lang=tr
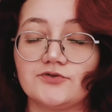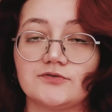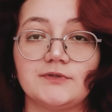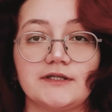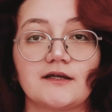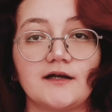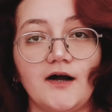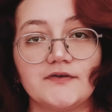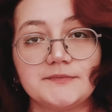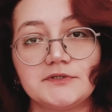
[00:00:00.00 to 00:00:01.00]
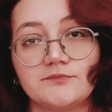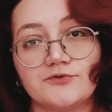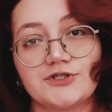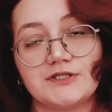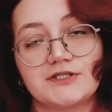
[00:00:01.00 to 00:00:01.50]
yorumlanan kavramı da
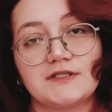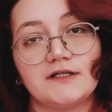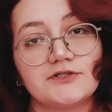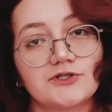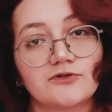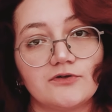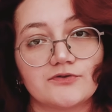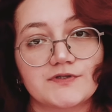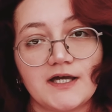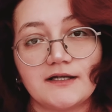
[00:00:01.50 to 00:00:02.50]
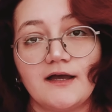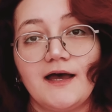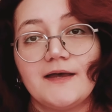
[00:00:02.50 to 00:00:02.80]
bu işin içine alacak olursak